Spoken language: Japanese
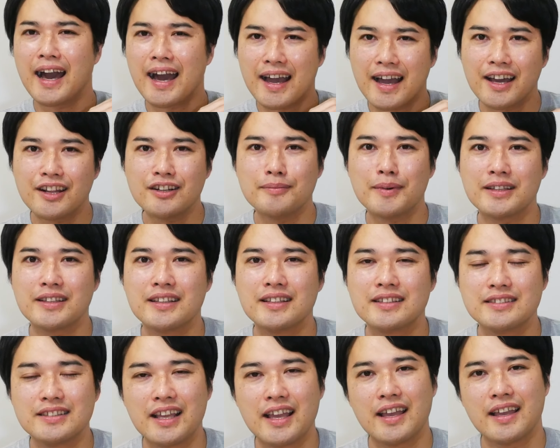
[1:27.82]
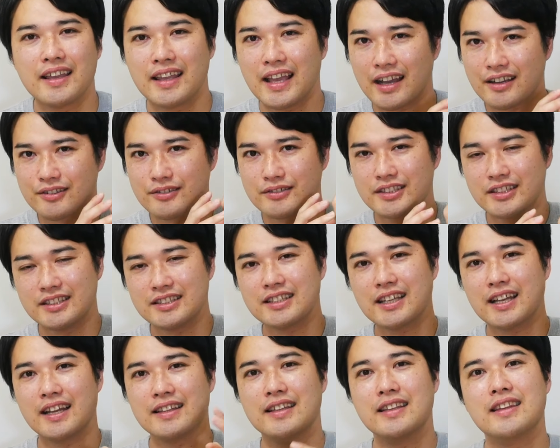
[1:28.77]
がるまでですね、約2
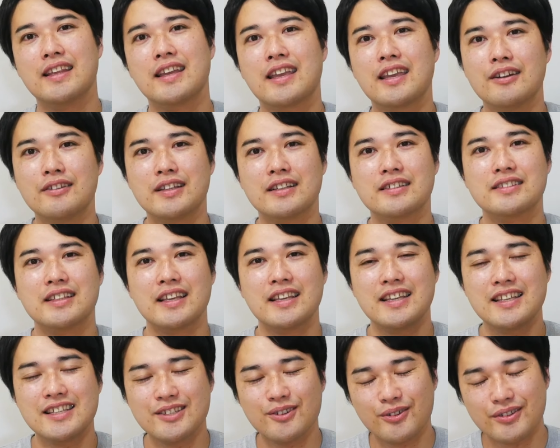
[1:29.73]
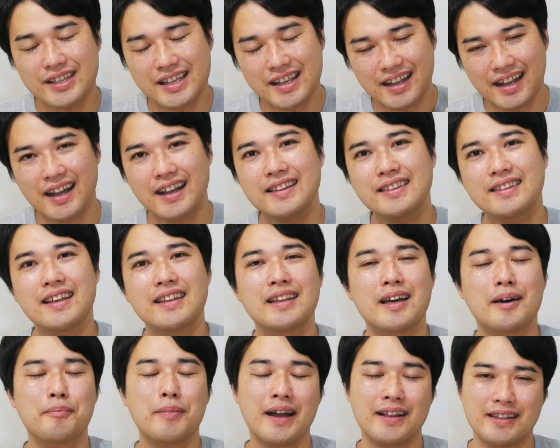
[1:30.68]
時間でできるですね、非常に簡単
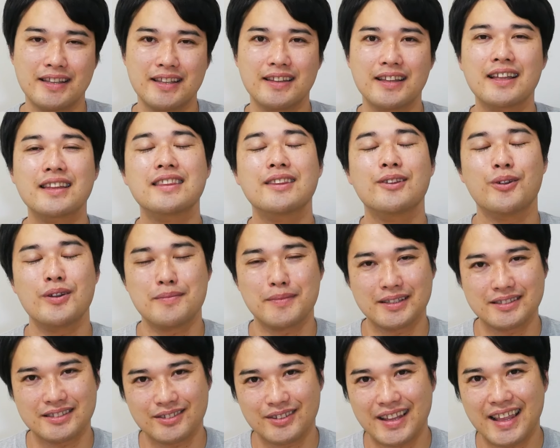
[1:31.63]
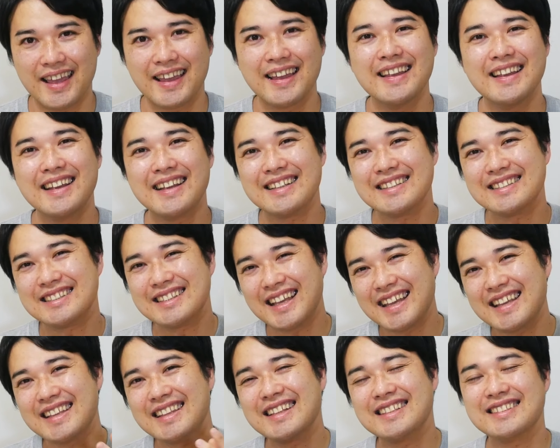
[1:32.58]
なパンになっておりますので、
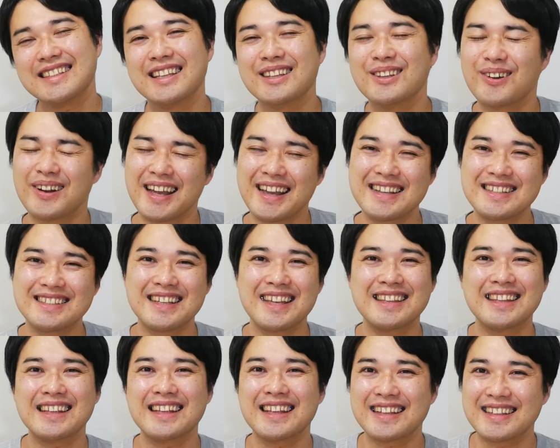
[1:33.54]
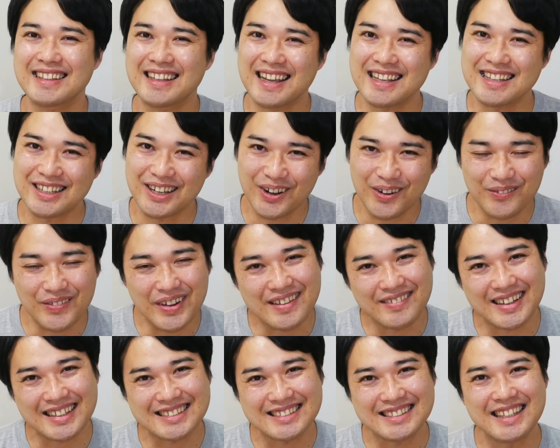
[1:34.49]
ぜひですね、トライしていただきたいと思い
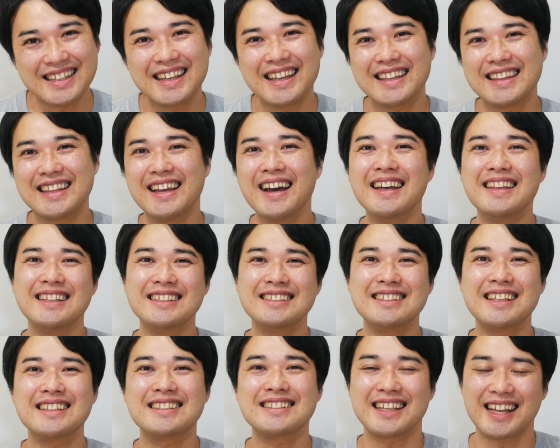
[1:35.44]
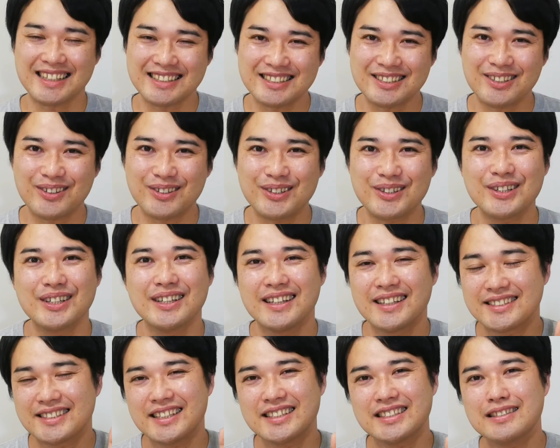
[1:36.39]
ます。ではですね、早速
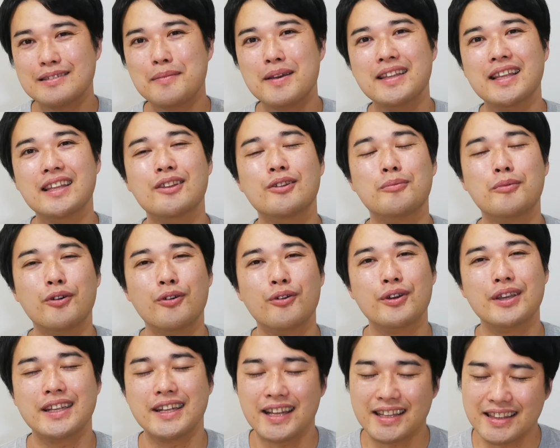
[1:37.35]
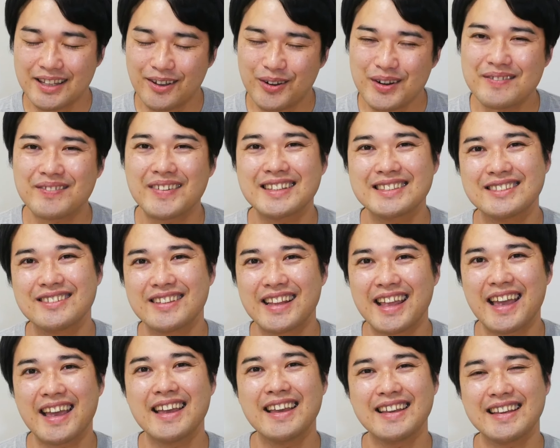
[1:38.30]
説明なども入れておりますの
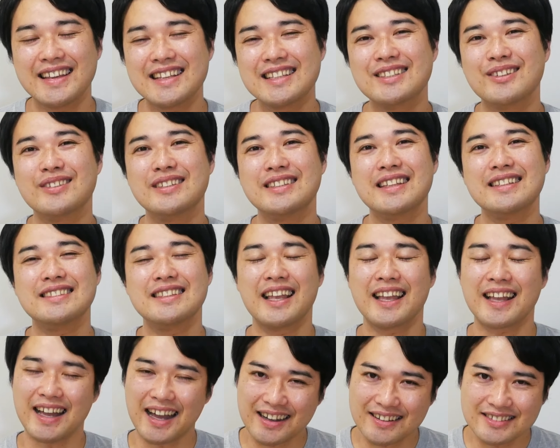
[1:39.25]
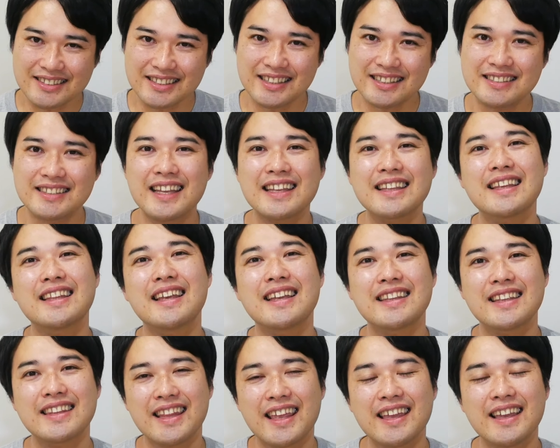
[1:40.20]
で、一緒にですね、確認していただ
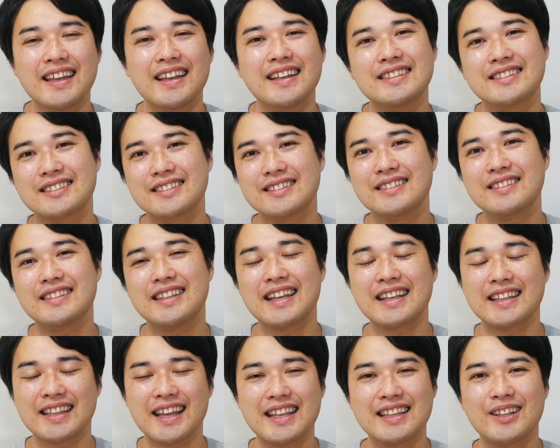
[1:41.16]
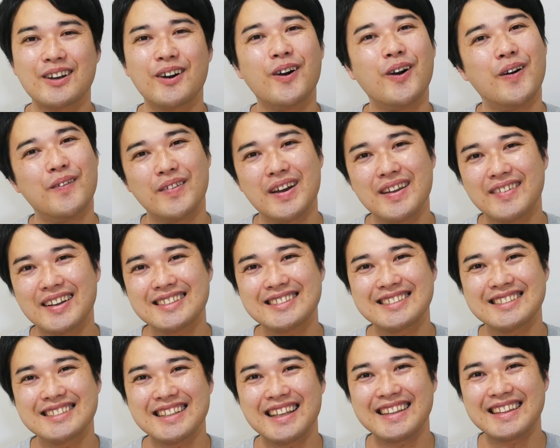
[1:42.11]
いてね、作っていきたいと思いま
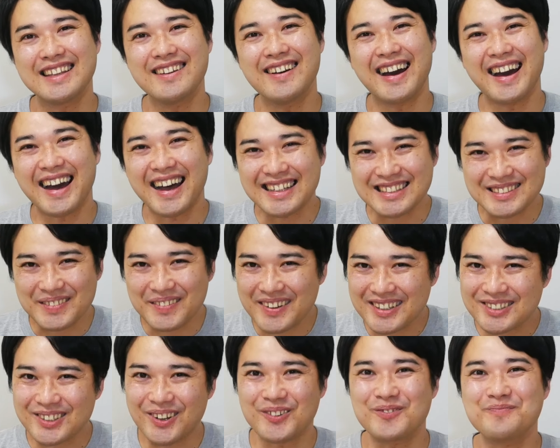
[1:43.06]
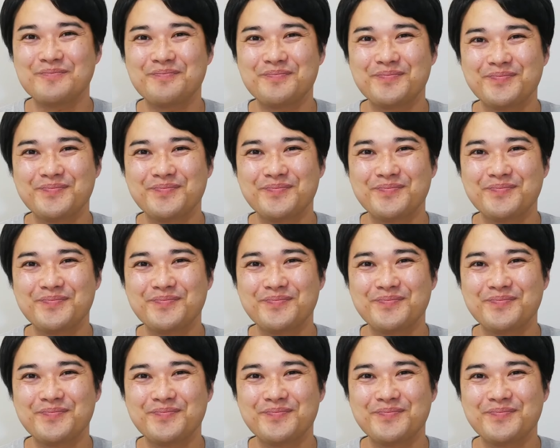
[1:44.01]
す。では始めましょ